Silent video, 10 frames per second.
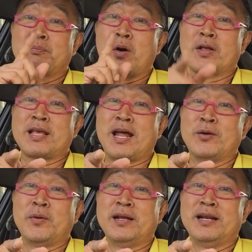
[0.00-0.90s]
บอกอาจาร
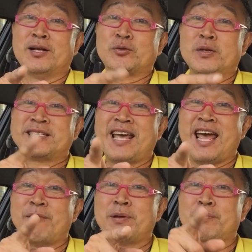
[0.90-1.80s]
ย์ด้วย และช่วยแช
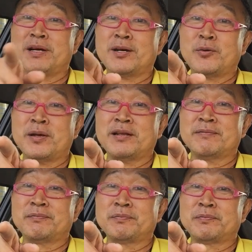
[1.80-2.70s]
ร์ให้เพื่อนๆด้วย
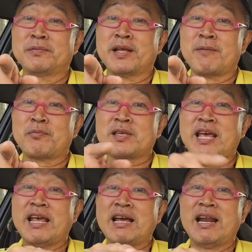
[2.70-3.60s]
นะครับ
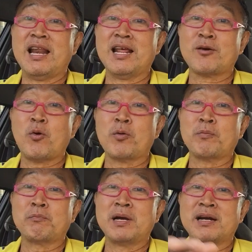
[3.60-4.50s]
เก่งอะไรหลายๆคน
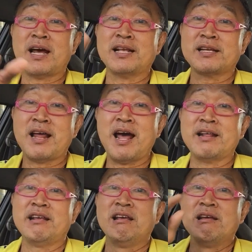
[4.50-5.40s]
เมืองใครจะได้
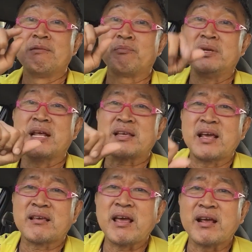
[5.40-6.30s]
มีเด็ก
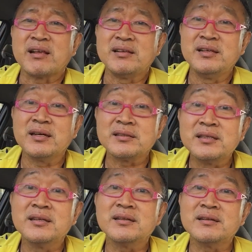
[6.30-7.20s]
เก่งๆ เย
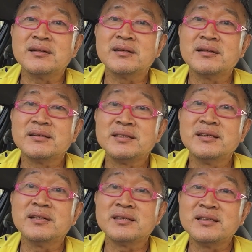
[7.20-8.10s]
อะๆ
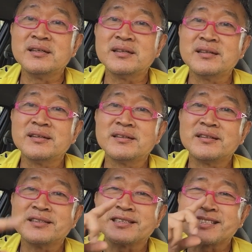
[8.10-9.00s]
เย
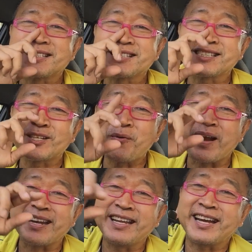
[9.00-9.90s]
อะๆ ส
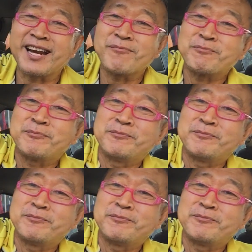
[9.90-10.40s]
วัสดีครับ